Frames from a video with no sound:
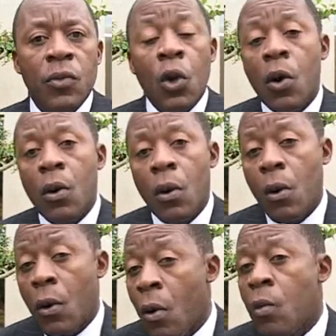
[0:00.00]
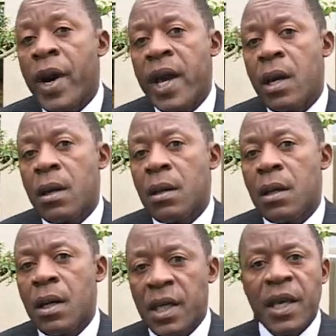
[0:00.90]
dont au moins
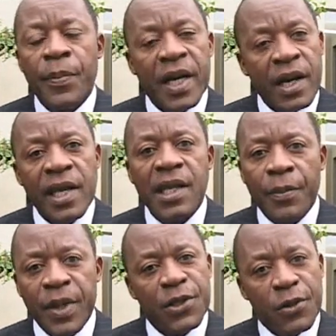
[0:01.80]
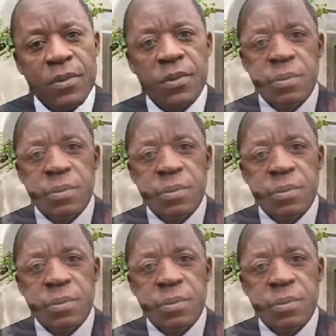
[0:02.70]
un des parents est en prison.